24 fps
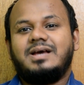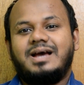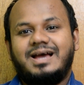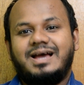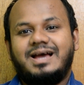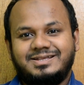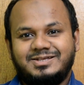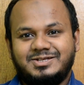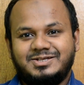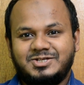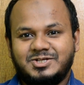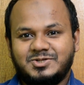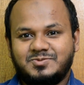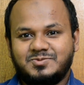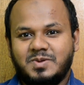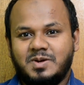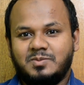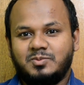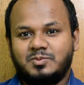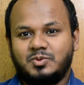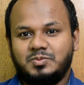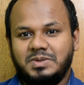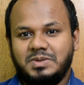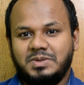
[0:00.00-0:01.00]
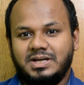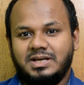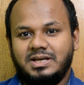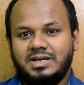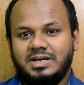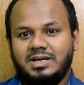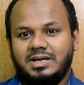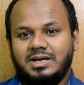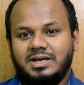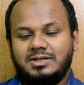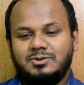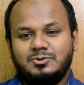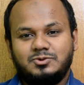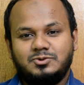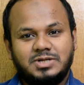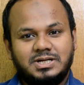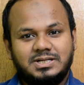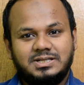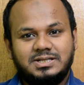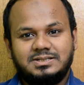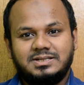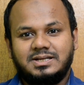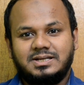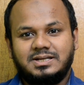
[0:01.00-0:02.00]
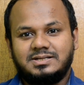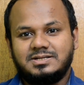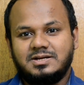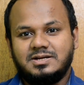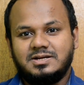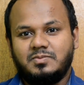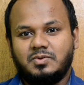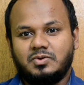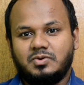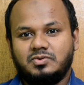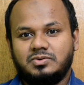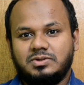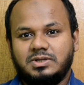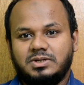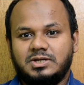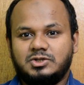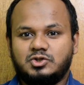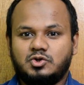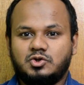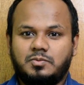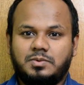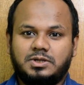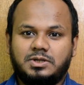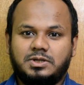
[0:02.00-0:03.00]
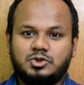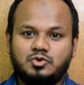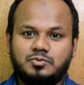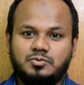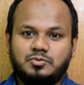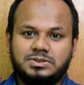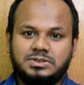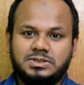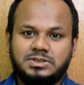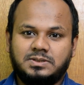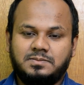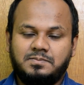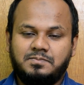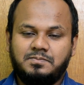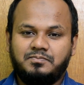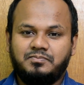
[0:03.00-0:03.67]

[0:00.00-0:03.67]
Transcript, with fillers: হাই দিস ইস মাহবুব নুজাহান ইন্টারন্যাশনাল পক্ষ থেকে সবাইকে শুভেচ্ছা